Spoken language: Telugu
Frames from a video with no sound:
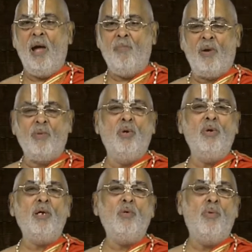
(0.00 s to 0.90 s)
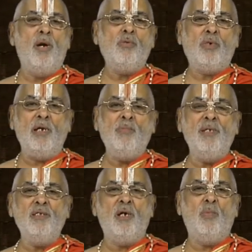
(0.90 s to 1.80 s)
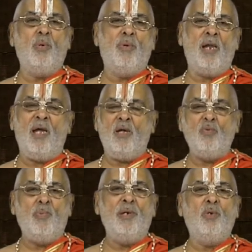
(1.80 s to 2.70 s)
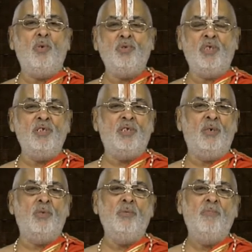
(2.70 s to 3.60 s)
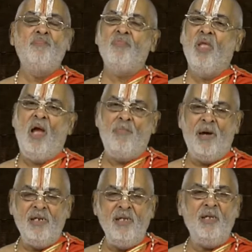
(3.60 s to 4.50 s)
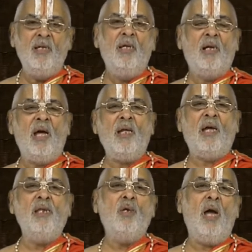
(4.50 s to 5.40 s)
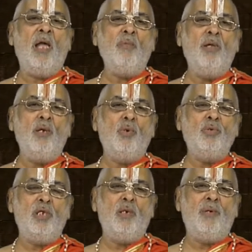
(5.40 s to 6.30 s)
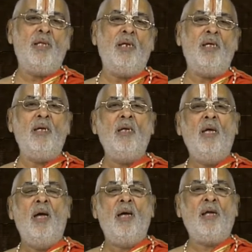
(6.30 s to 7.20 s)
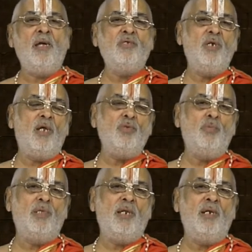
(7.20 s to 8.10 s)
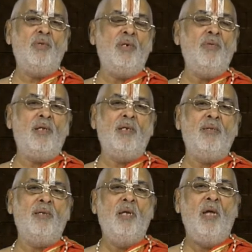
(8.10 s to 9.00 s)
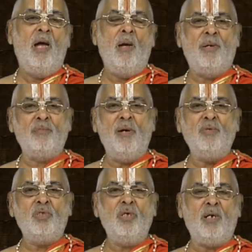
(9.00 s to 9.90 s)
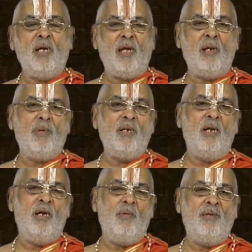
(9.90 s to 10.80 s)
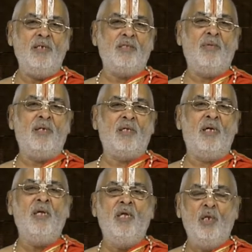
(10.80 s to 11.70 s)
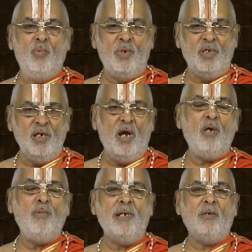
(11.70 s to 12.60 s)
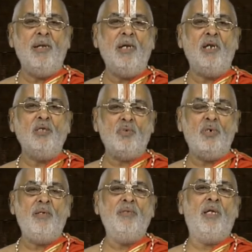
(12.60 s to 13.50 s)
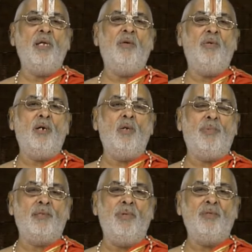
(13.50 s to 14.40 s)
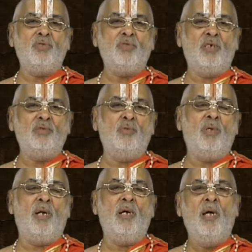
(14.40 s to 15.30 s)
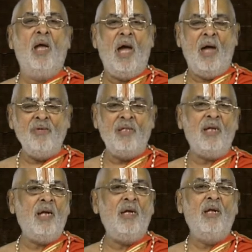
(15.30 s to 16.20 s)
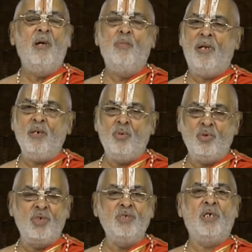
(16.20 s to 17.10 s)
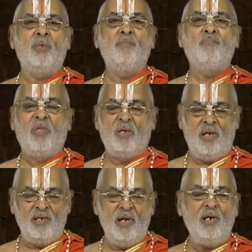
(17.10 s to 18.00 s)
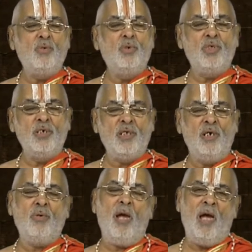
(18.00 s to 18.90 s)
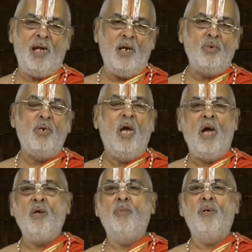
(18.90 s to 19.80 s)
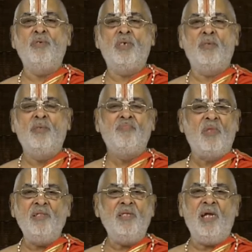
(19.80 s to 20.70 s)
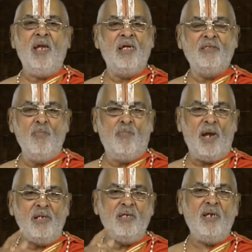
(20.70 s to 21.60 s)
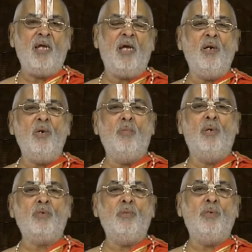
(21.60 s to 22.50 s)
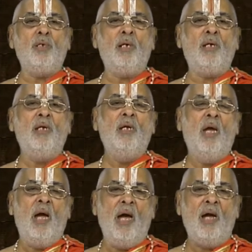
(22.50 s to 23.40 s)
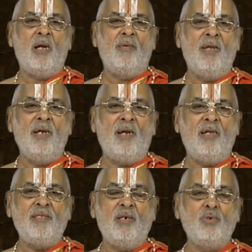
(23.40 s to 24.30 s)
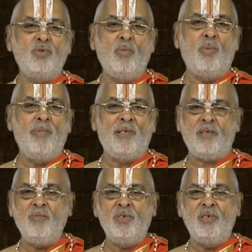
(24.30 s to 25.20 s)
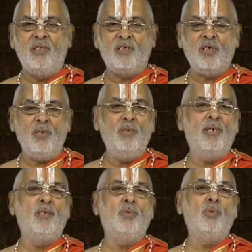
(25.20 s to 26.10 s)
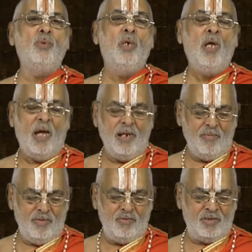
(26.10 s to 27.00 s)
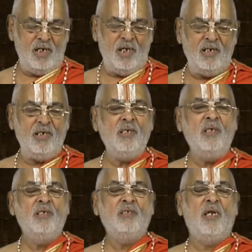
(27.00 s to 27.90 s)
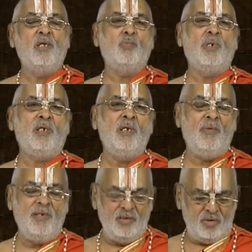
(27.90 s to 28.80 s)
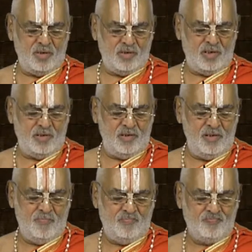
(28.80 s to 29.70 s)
ఆ ప్రభువులకు వారు కనిపించినప్పుడు వారాహ రూపంలో గోచరించాడు మరీ కా కలియుగ ఆరంభంలోకి వచ్చేటప్పటికల్లా ఆ కాశీరాజు మొదలైనటువంటి వారికి ఆ పద్మావతి యొక్క కరపరిగ్రహణం అయిన తర్వాత ఇప్పుడు ఈనాడు మనకు వెంకటేశ్వరుడు ఏ విధంగా ఉన్నాడో పద్మావతి సహితుడుగా ఆ విధంగా మనకు గోచరించాడు ఈనాడు గోచరించినట్టుగా ఆనాడు ఆవిర్భవించాడు అంతేగాని అతి ప్రాచీన కాలంలో మొట్టమొదటిగా ఆ వెంకటాద్రికి వచ్చినప్పుడు మాత్రం ఈ దశలో లేదు అన్న విషయాన్ని చాలా స్పష్టంగా వర్ణించడం జరిగింది